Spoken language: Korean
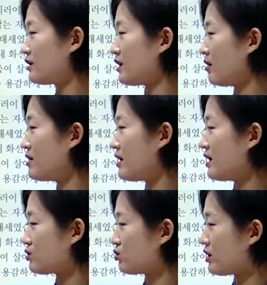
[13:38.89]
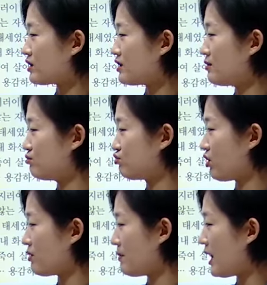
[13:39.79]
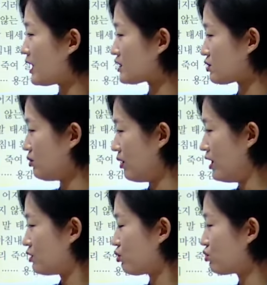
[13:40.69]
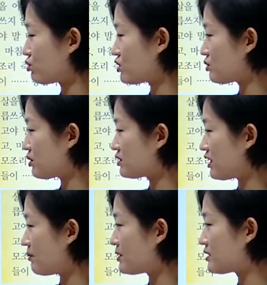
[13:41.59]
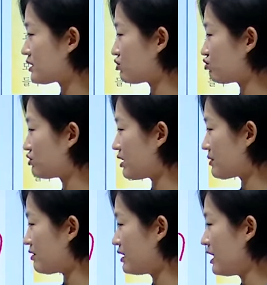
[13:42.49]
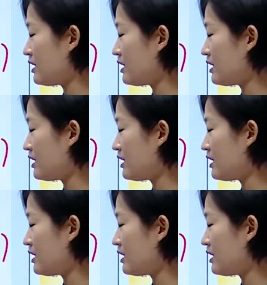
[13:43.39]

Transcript: 남의 조상님 무덤을 파가지고 도구를 시도했는데 하필 그게 누구냐면